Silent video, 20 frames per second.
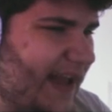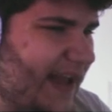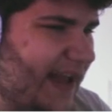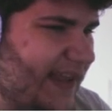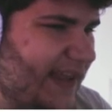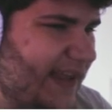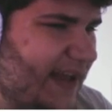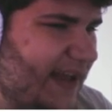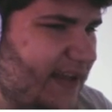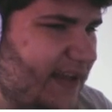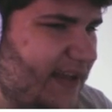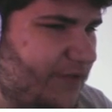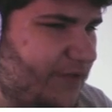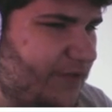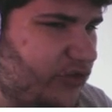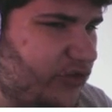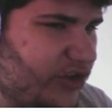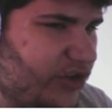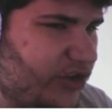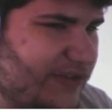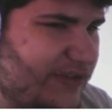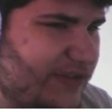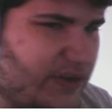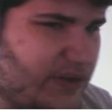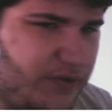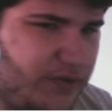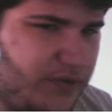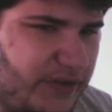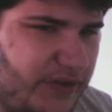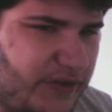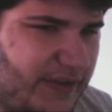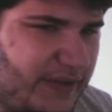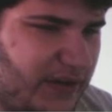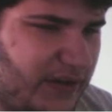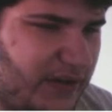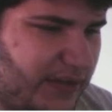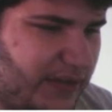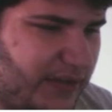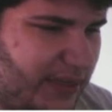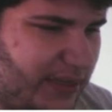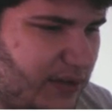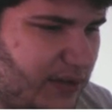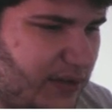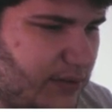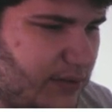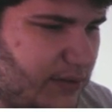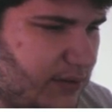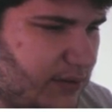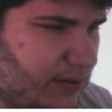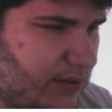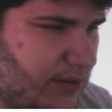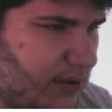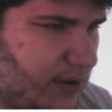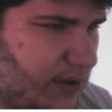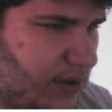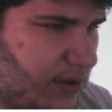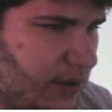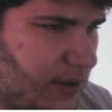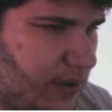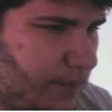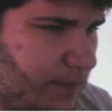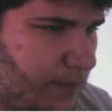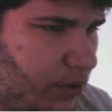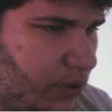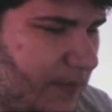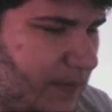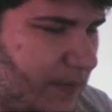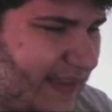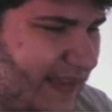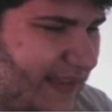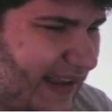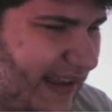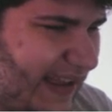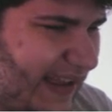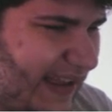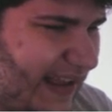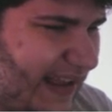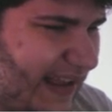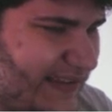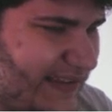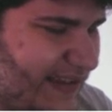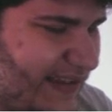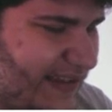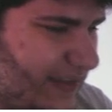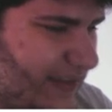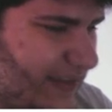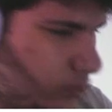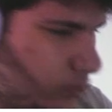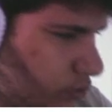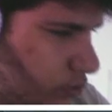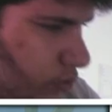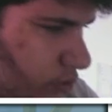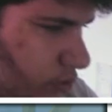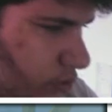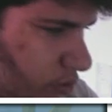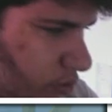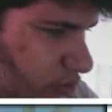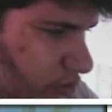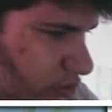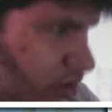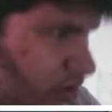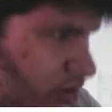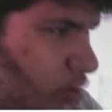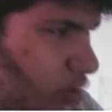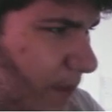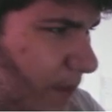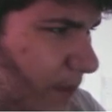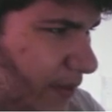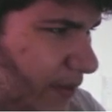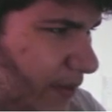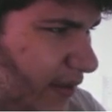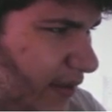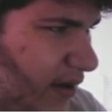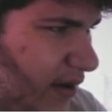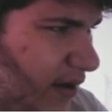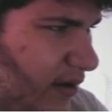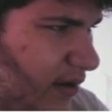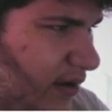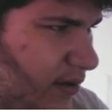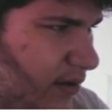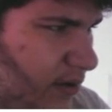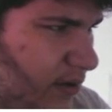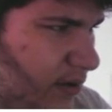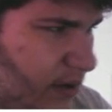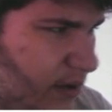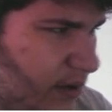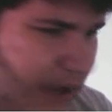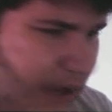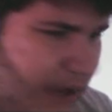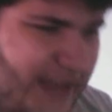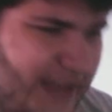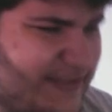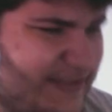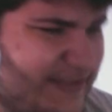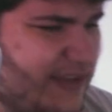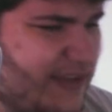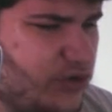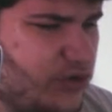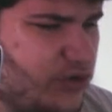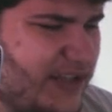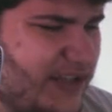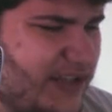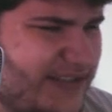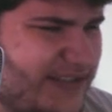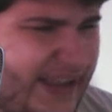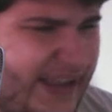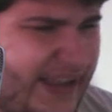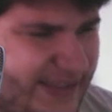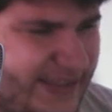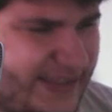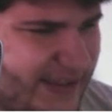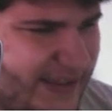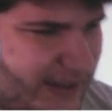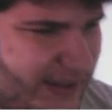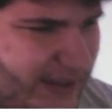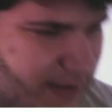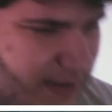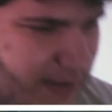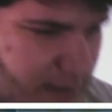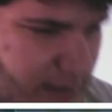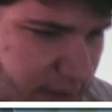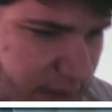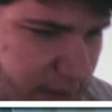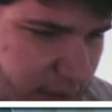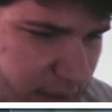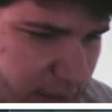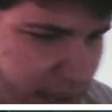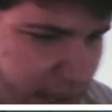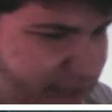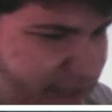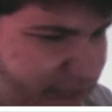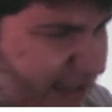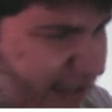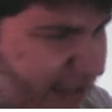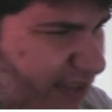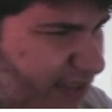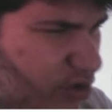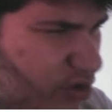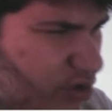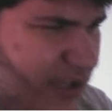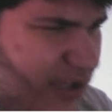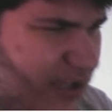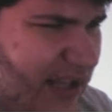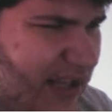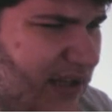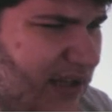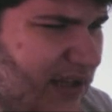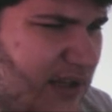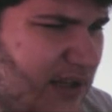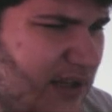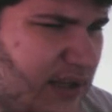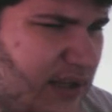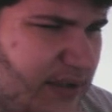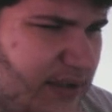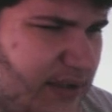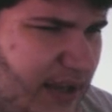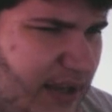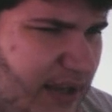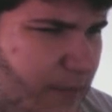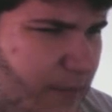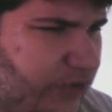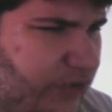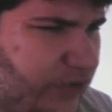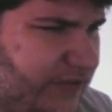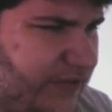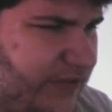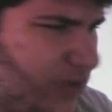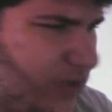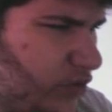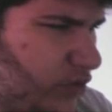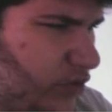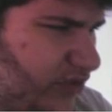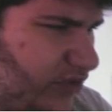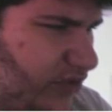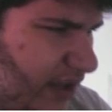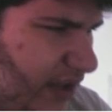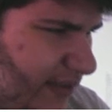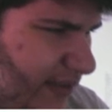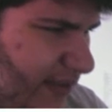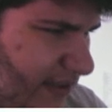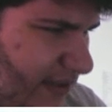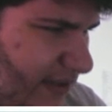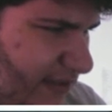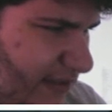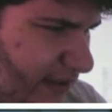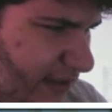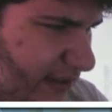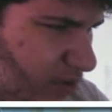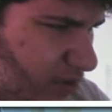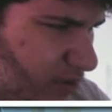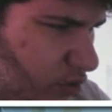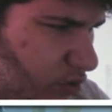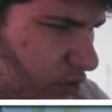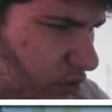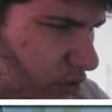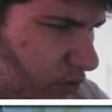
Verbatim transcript: ya, il faut que je retrouve une solution pour mettre le chatto. Chez nous, on appelle ça el chatto del chatte. Le chatto del, del monstre chatte, chatto.